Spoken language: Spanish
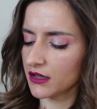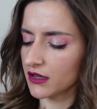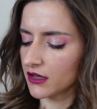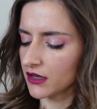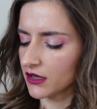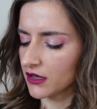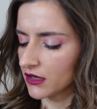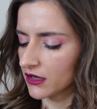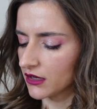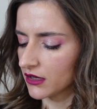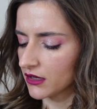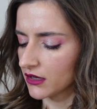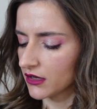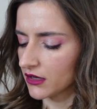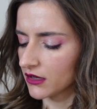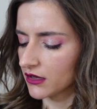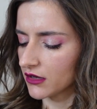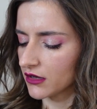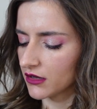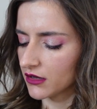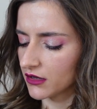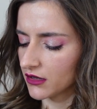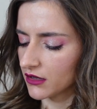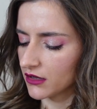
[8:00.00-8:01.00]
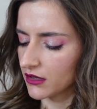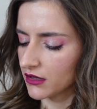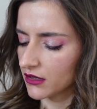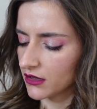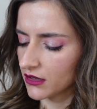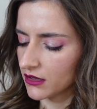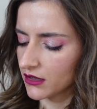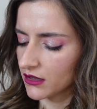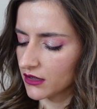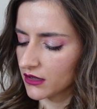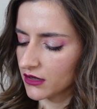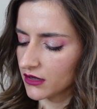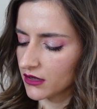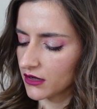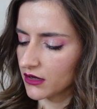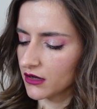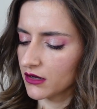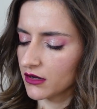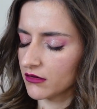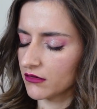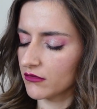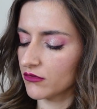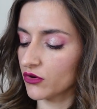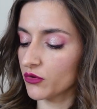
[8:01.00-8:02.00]
Eh,
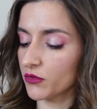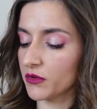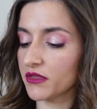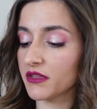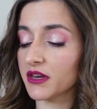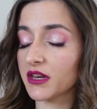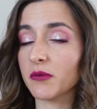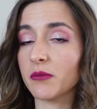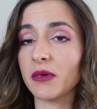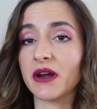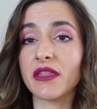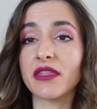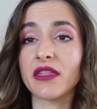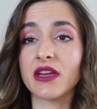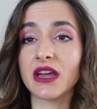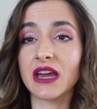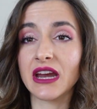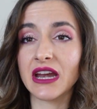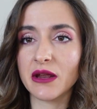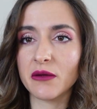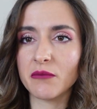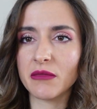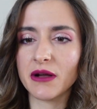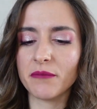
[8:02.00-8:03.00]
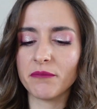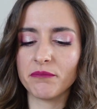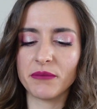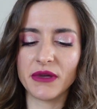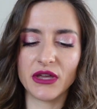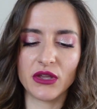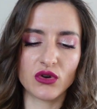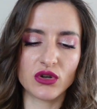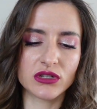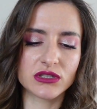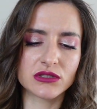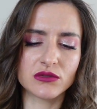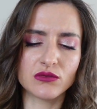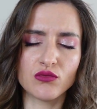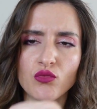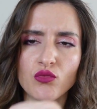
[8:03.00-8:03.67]
no voy a decir que parece crema, pero es